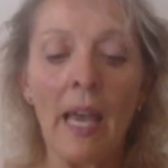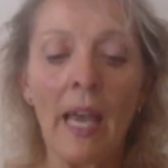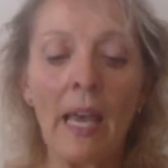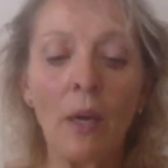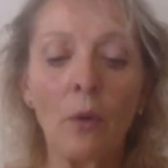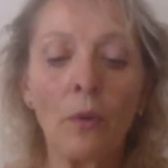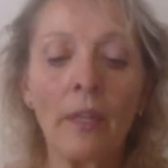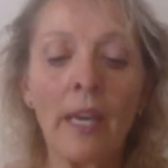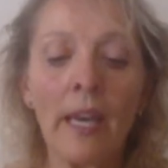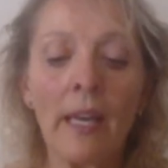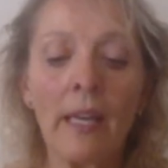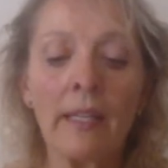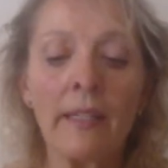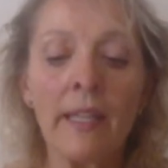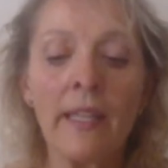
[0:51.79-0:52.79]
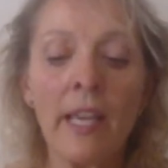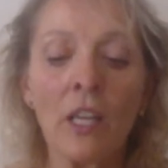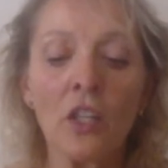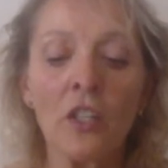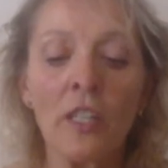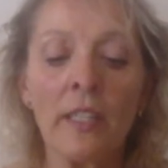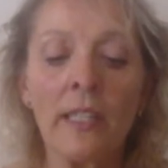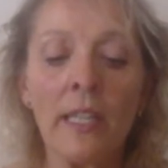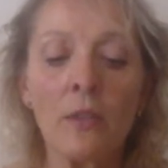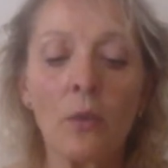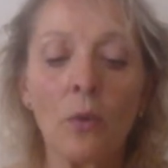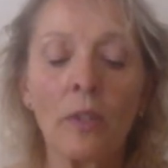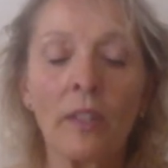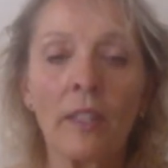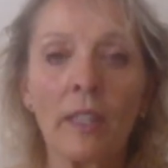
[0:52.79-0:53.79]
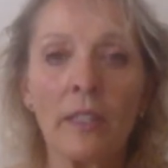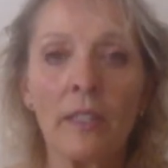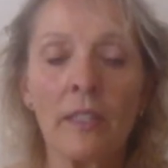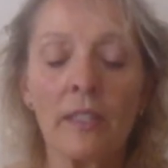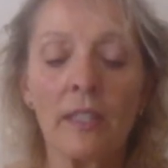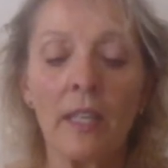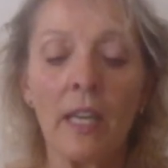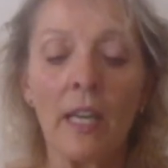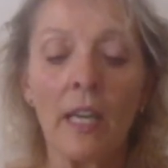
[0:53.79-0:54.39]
Un regain d'énergie destructrice